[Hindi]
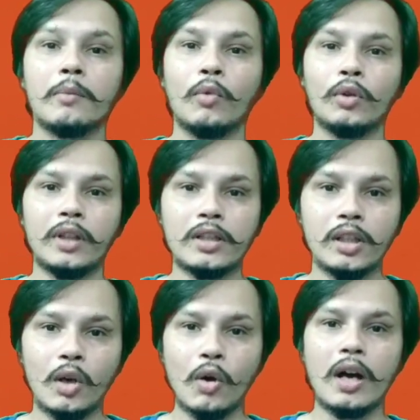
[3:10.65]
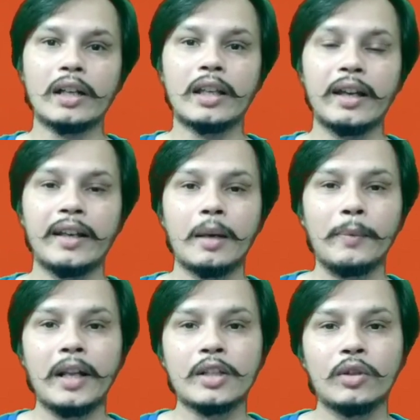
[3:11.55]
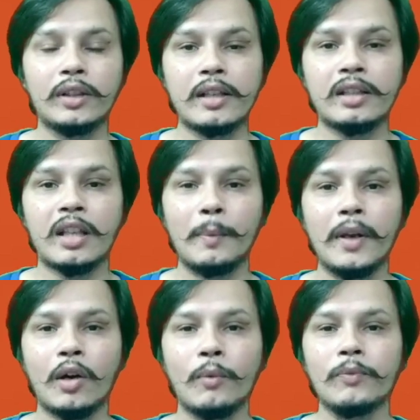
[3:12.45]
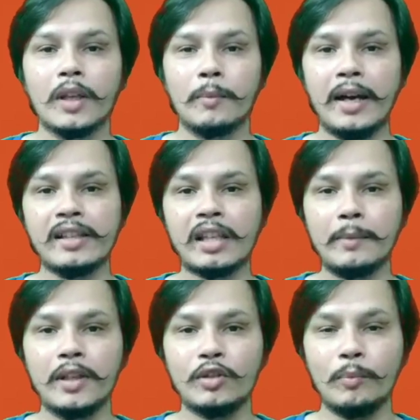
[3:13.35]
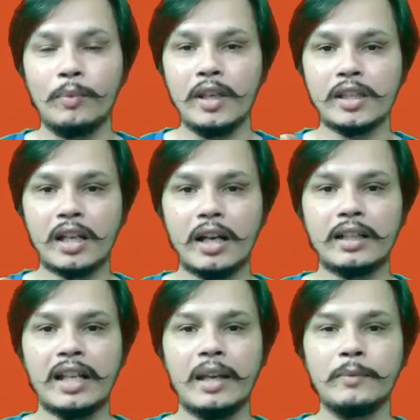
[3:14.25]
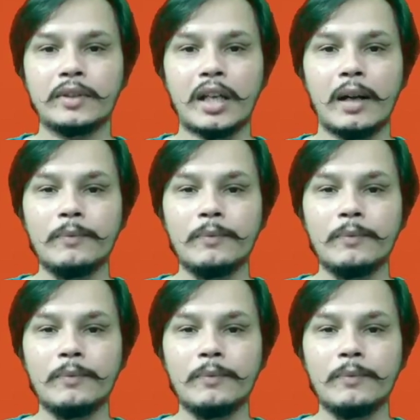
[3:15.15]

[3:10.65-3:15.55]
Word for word: मोदी जी को आके कहना पड़ा स्वदेशी अपनाओ भाई साहब ये जो बीच का टाइम था